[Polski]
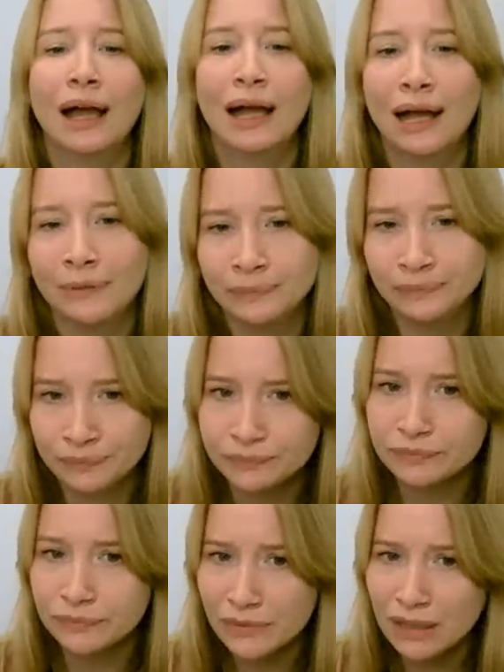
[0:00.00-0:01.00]
Um,
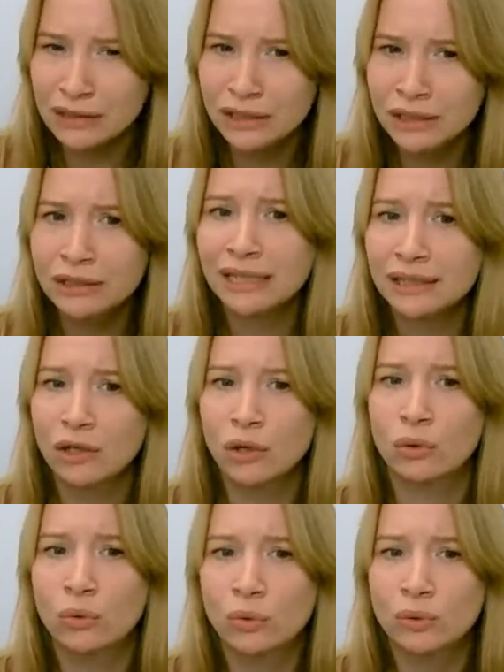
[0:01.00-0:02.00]
i takie
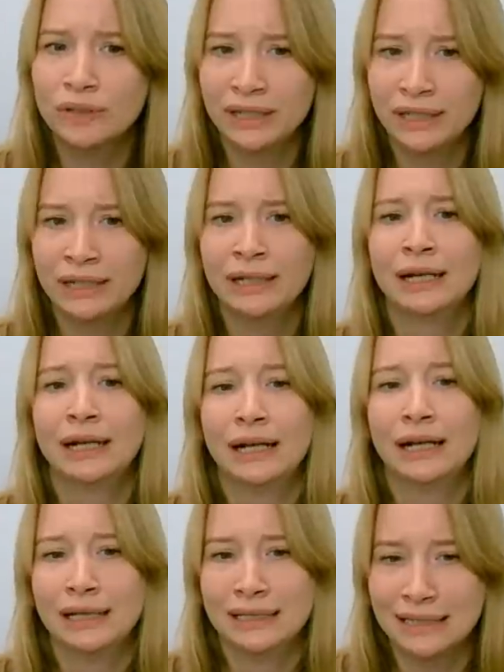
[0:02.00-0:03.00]
ogólne
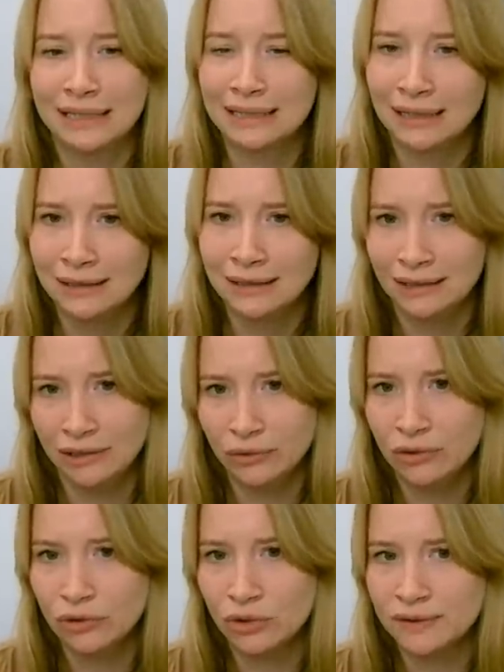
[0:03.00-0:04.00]
e, zasady jej
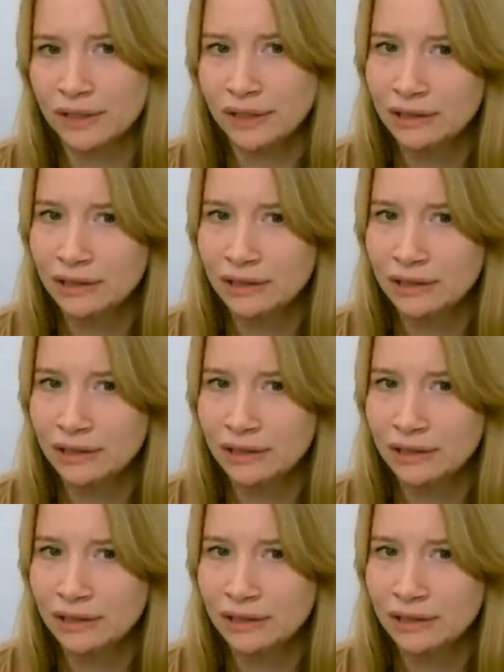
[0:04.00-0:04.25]
dotyczące.